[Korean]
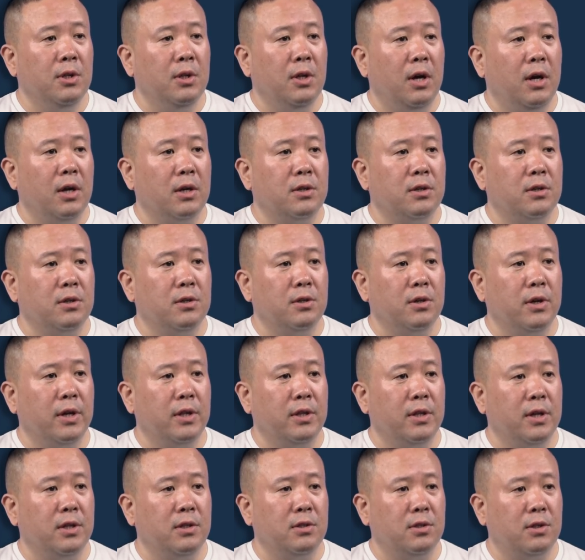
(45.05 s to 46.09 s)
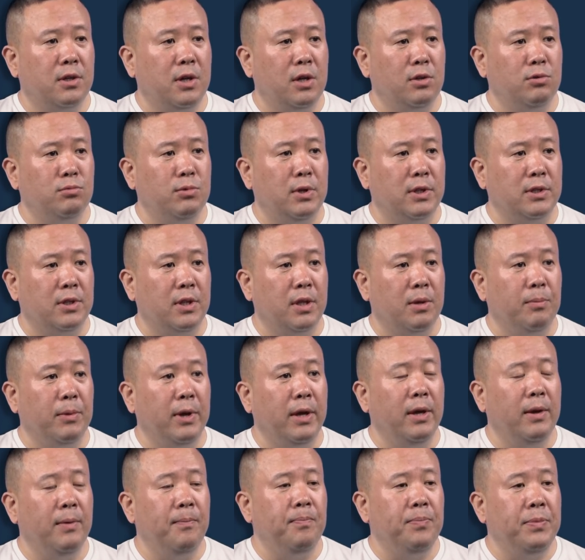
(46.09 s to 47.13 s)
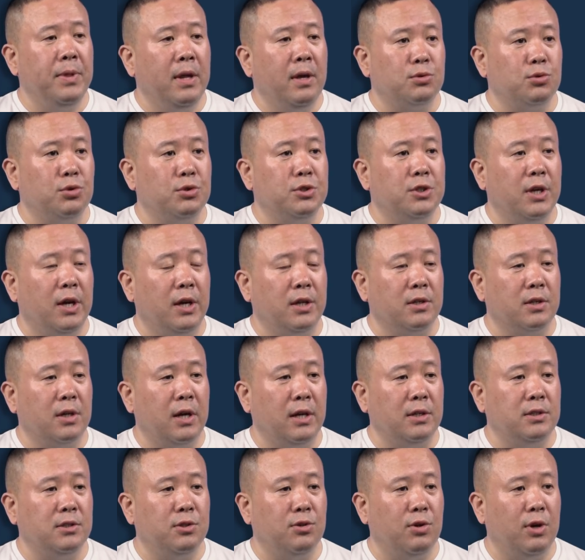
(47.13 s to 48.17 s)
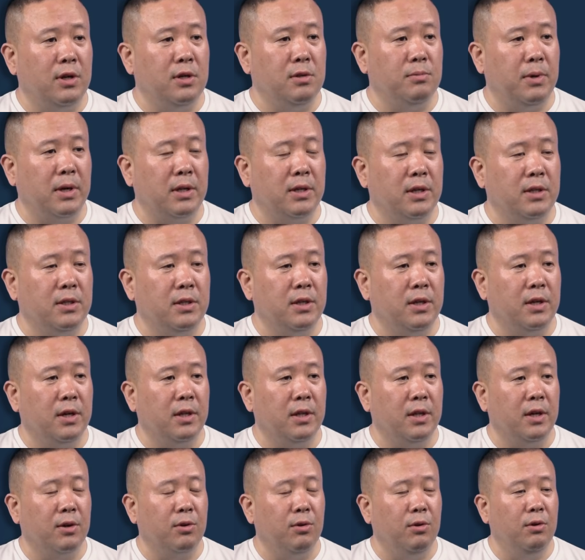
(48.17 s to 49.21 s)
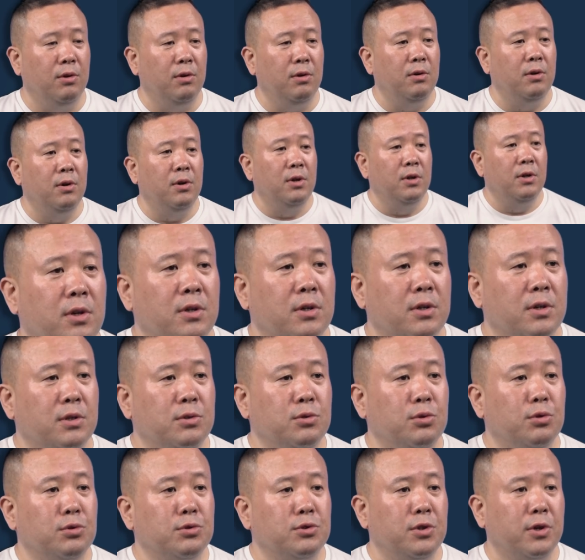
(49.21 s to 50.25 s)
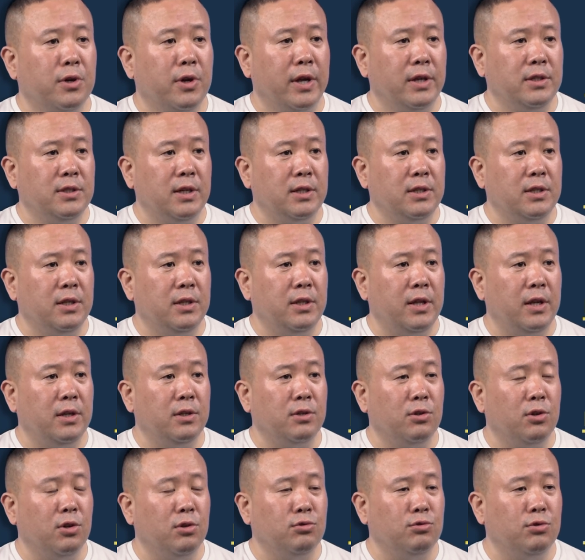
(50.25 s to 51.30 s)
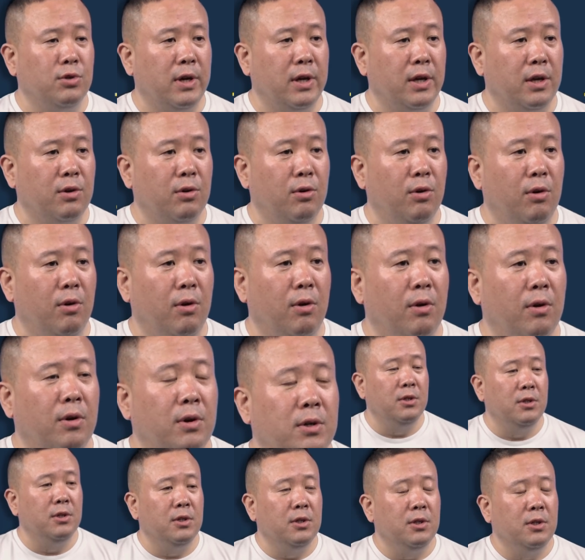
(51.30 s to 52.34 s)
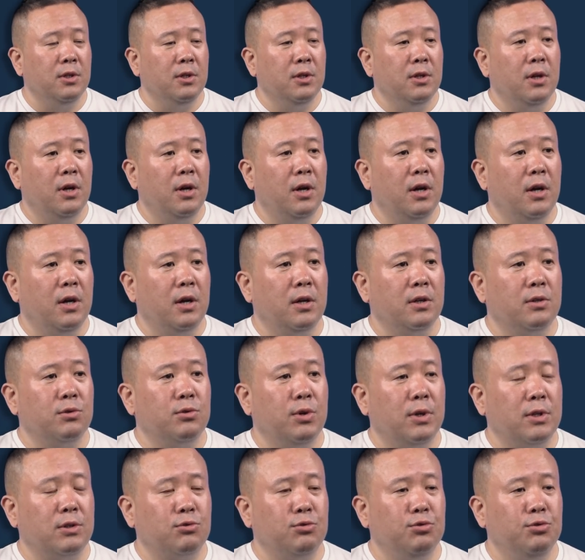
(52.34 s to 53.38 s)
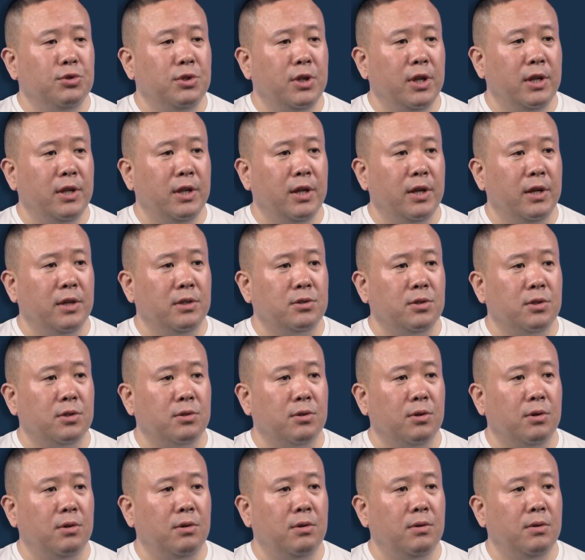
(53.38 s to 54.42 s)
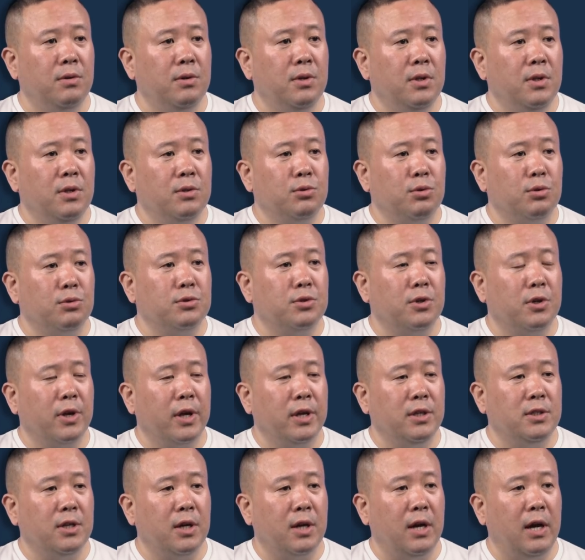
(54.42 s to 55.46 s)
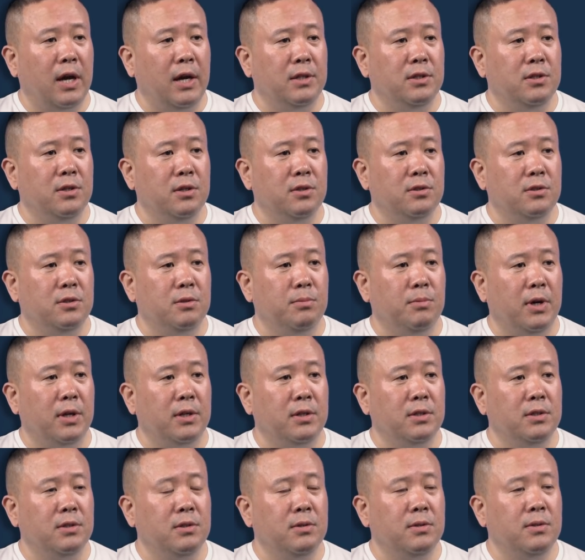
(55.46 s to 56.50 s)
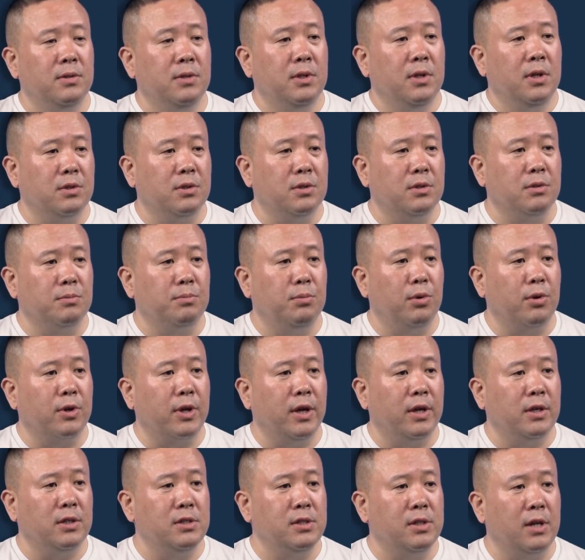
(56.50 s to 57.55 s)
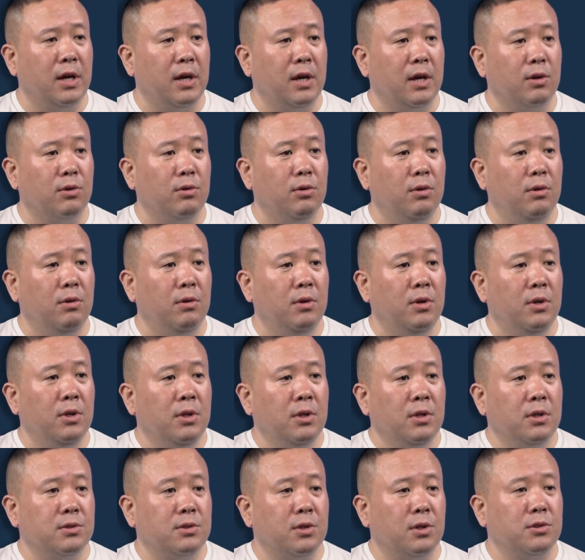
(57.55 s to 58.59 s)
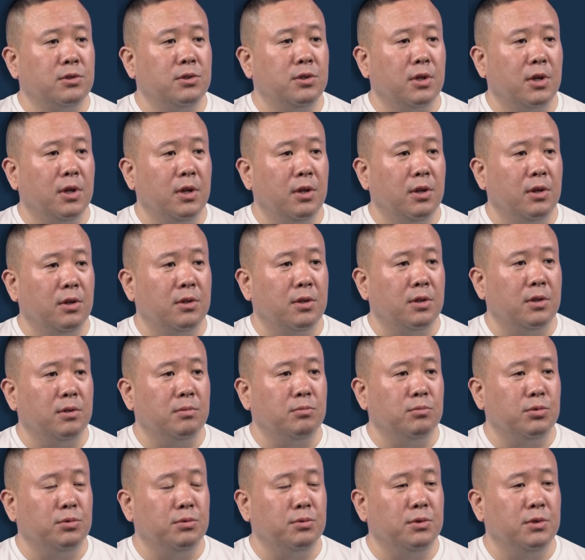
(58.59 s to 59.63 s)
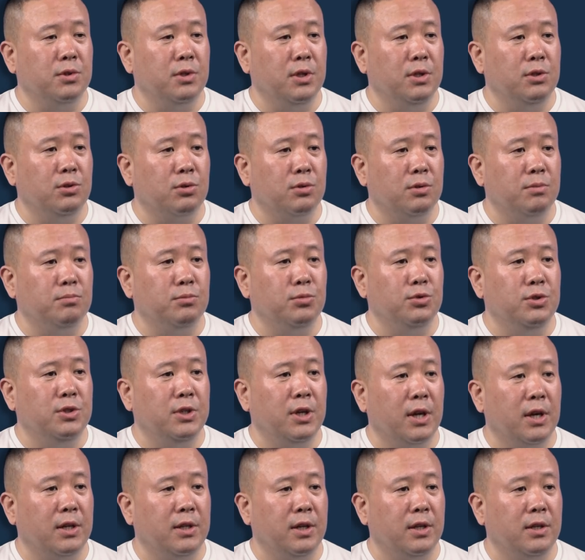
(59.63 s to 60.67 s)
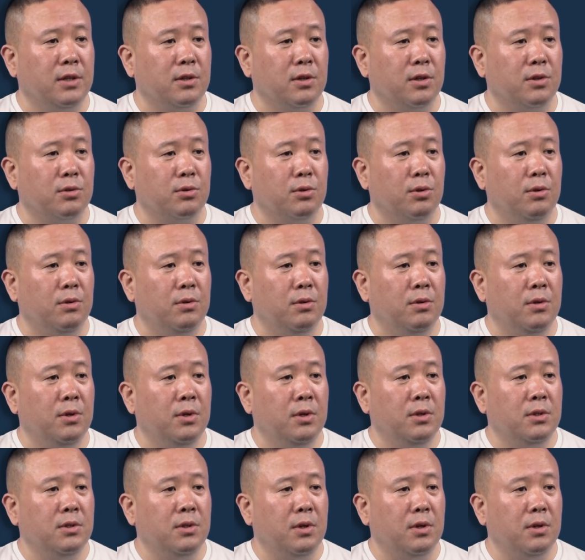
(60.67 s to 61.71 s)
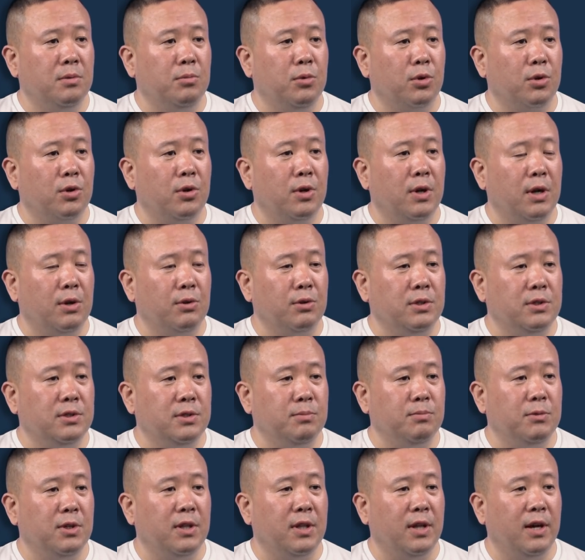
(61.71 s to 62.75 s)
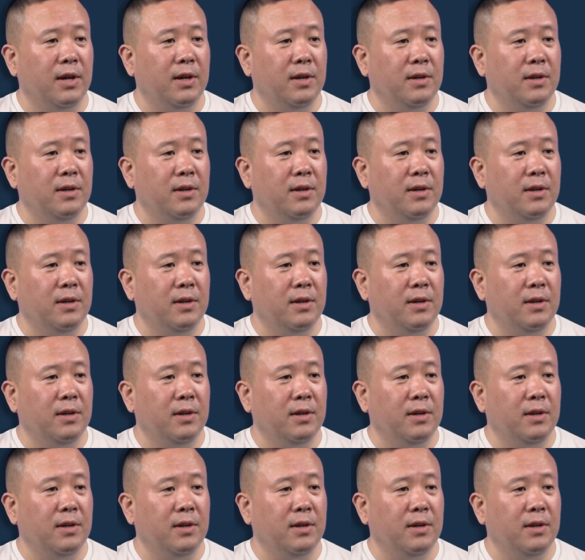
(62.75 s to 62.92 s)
아, 그런 거에 대한 트라우마 때문에 좋지 않은 가치관을 받아들이게 되고 그런 동성애자들이 되는 경우가 있고 아, 또한 군대 내에서도 동성애자가 아니었지만은 그 폭행을 당하고 성적인 어떤 부분들이 조금 문제가 되는 것도 어, 목격하고 있습니다.